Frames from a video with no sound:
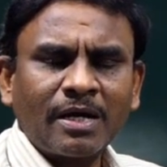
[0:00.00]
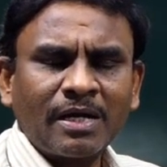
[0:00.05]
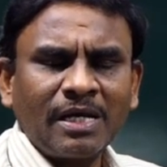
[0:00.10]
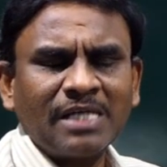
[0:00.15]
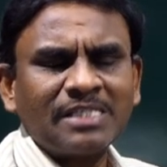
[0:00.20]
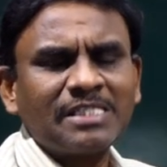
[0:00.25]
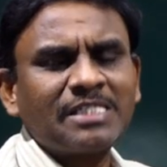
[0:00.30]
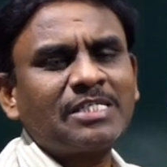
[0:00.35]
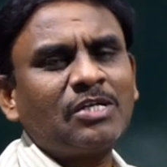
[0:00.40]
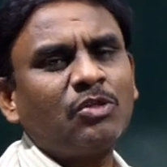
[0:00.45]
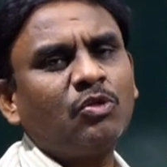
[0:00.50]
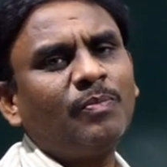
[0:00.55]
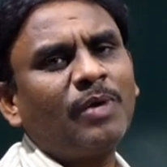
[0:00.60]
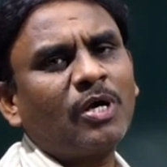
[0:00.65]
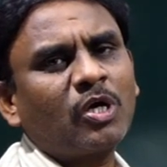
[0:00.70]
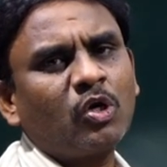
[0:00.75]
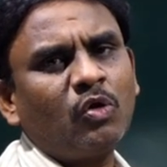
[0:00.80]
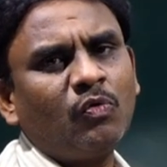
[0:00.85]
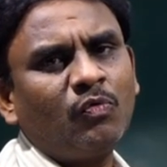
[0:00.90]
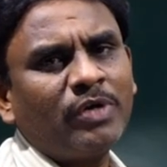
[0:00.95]
క్లాసెస్
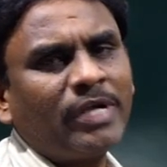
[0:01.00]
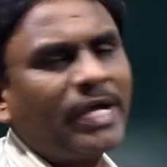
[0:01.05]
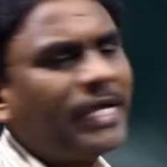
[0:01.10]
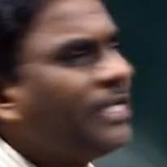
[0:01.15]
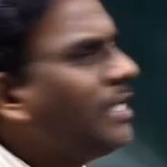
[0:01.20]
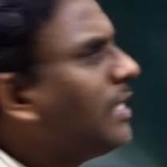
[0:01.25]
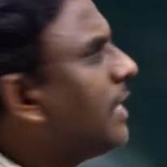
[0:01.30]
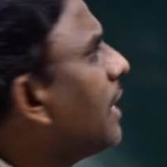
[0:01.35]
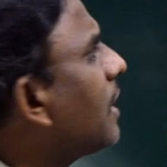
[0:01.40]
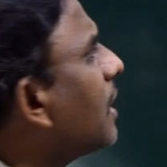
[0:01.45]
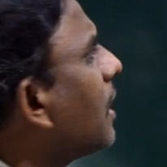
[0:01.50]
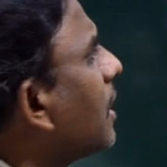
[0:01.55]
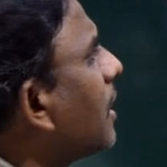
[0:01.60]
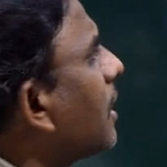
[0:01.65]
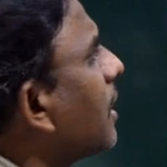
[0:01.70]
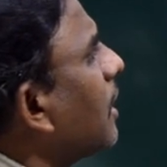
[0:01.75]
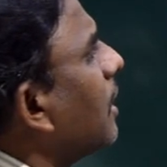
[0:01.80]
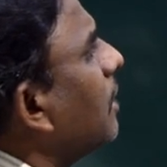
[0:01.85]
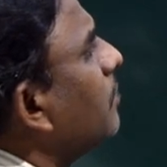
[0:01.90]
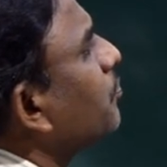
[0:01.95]
అందుబాటులో ఉన్నాయి ఏకంగా
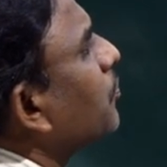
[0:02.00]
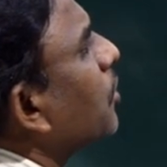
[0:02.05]
ఇక్కడ